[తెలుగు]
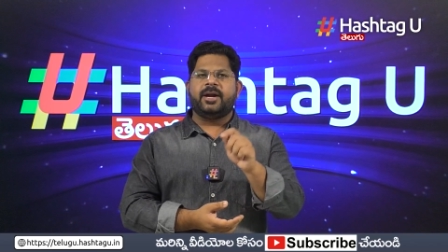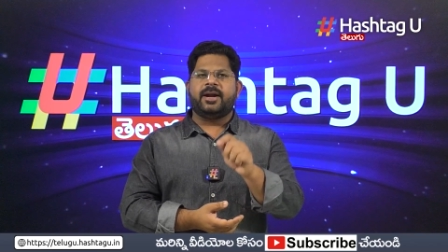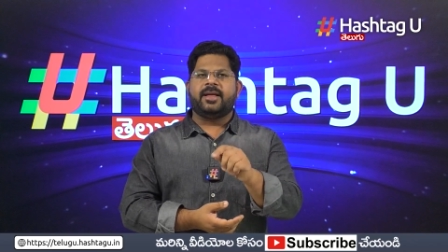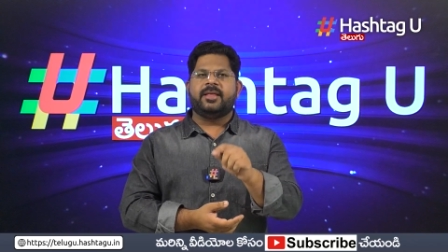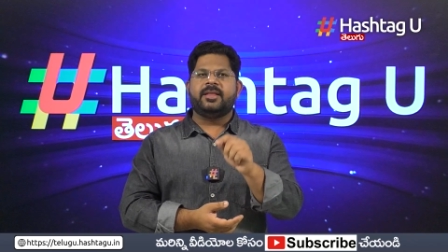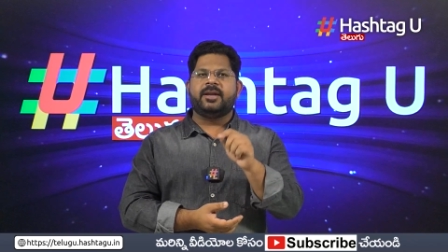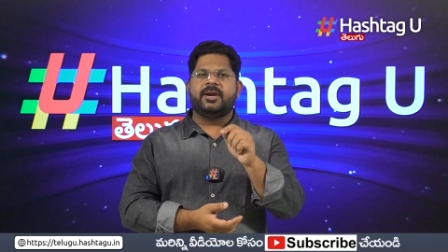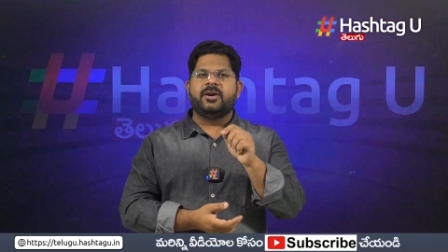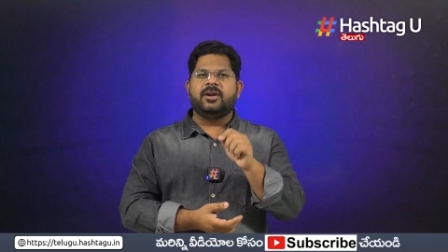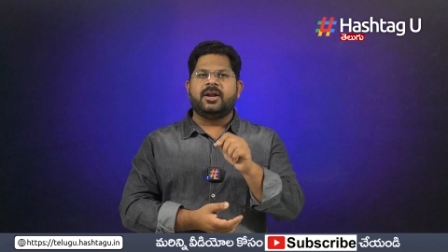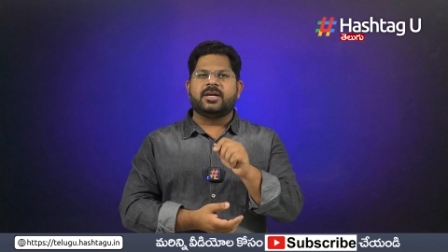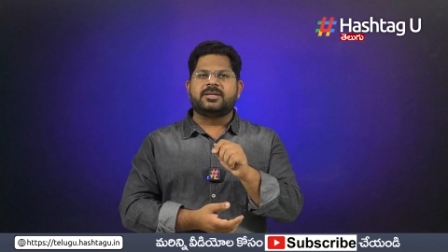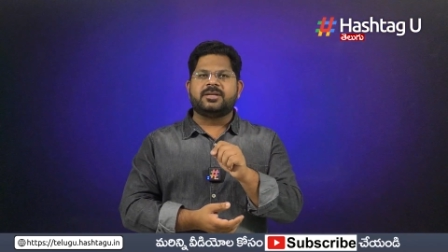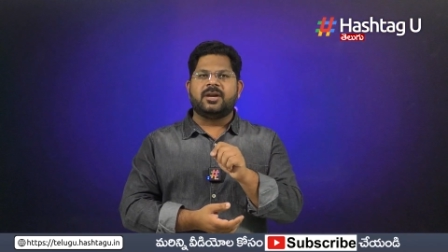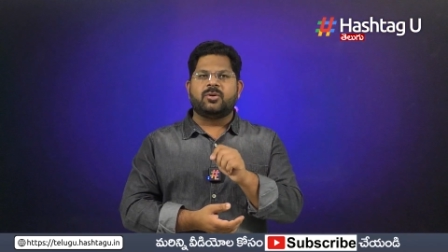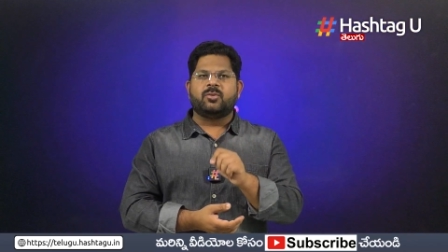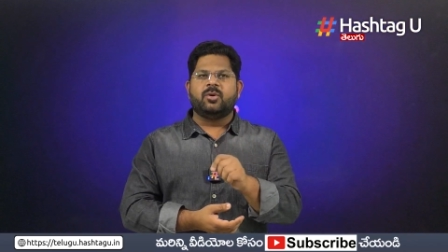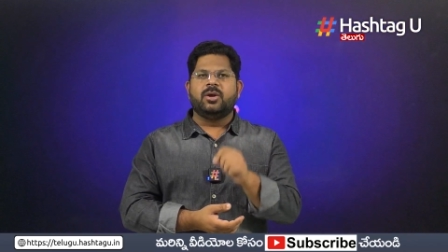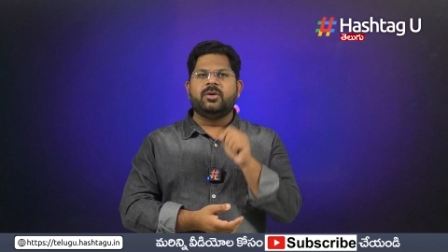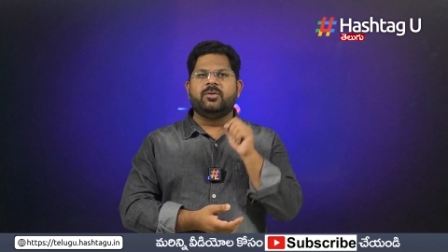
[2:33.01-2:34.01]
ఏడాది రెండు
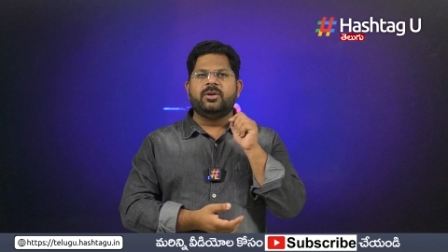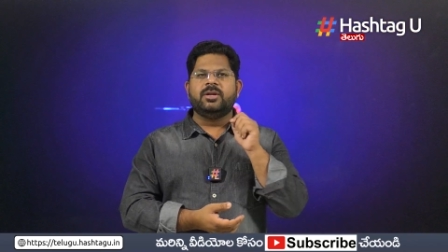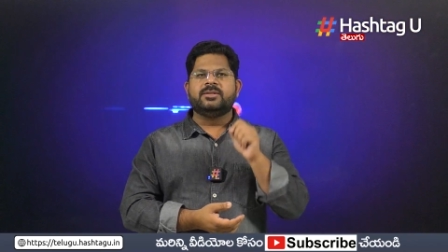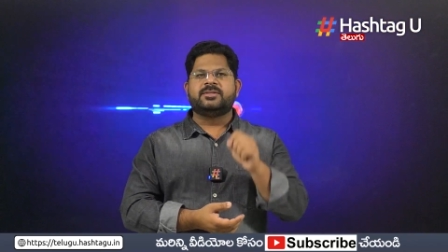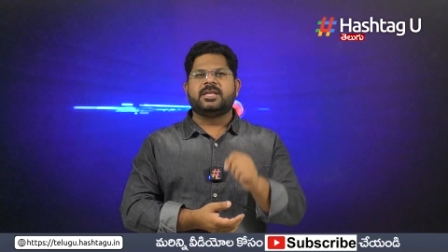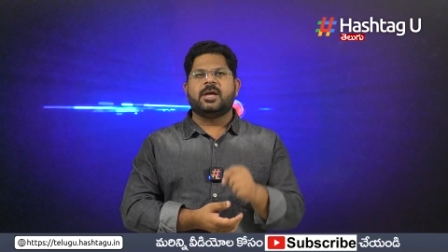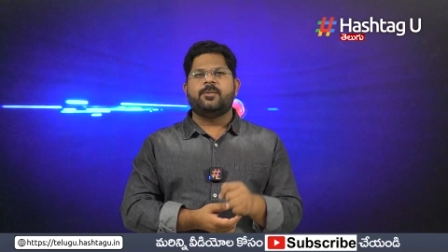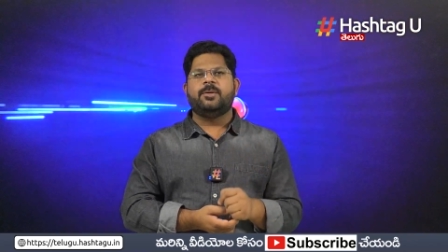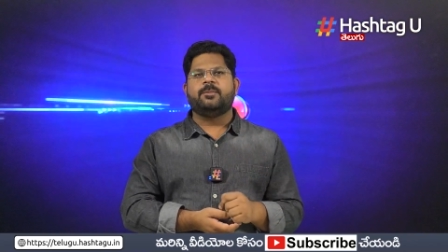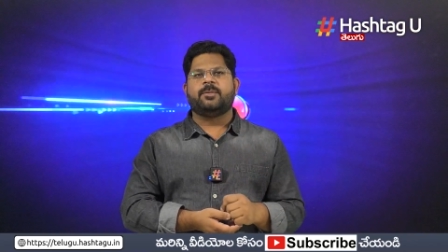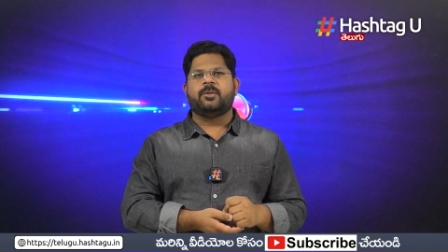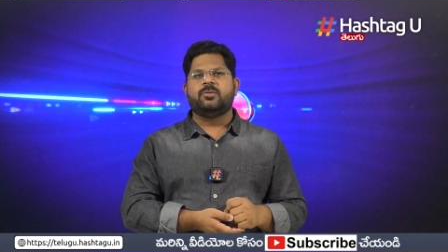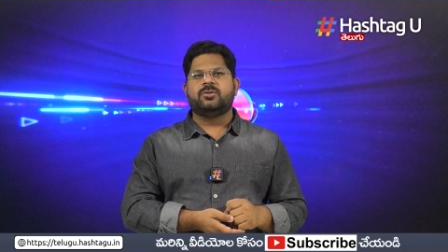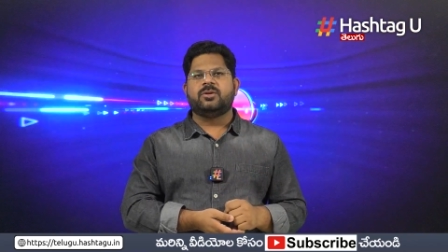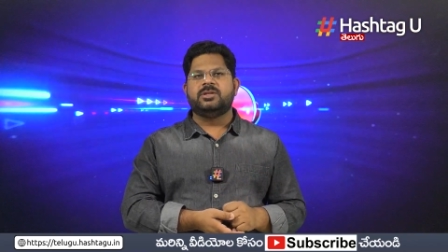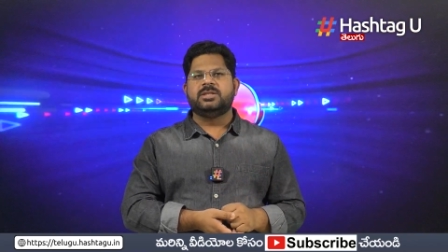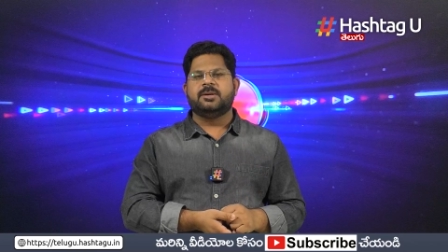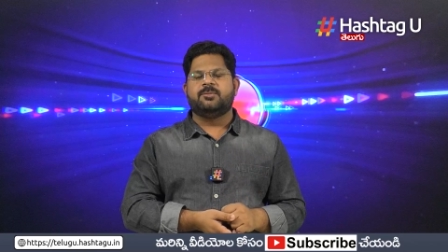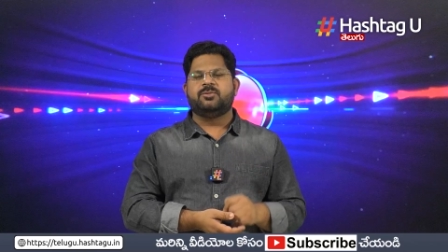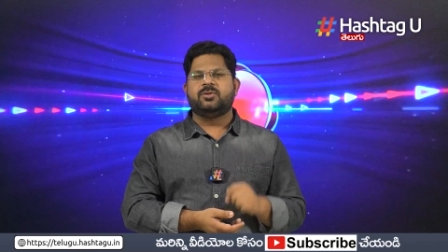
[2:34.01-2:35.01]
లక్షల కొలువులు ఇస్తామని
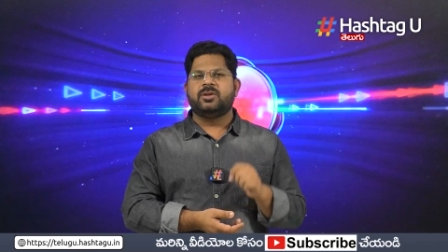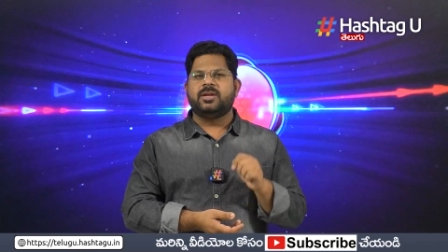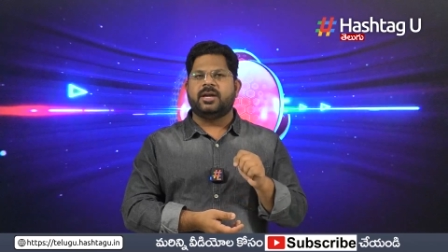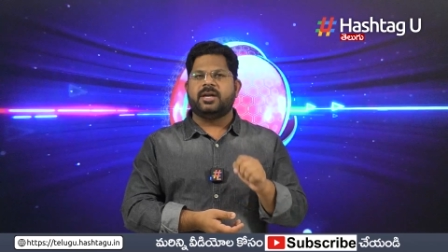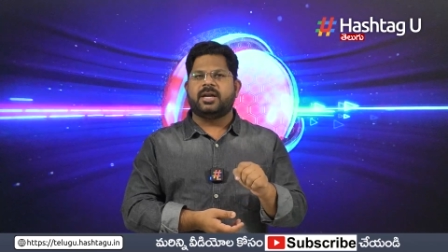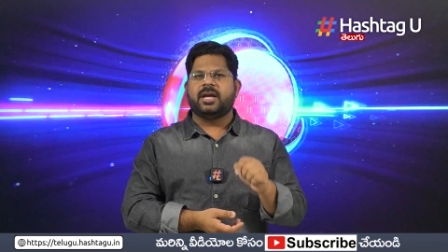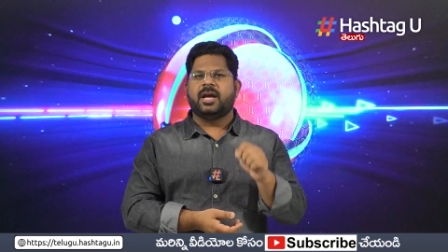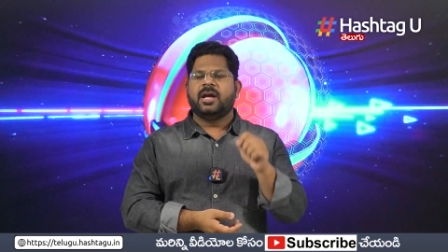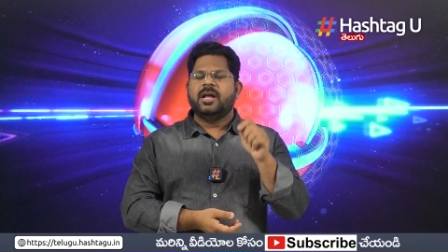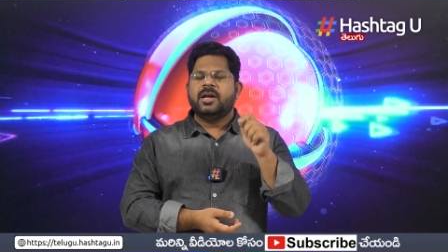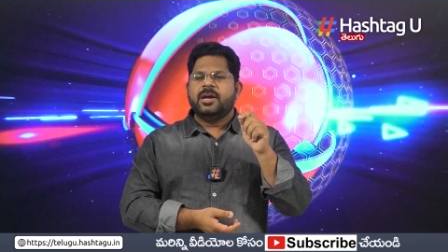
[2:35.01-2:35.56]
ప్రభుత్వం చెబుతుంది అంటే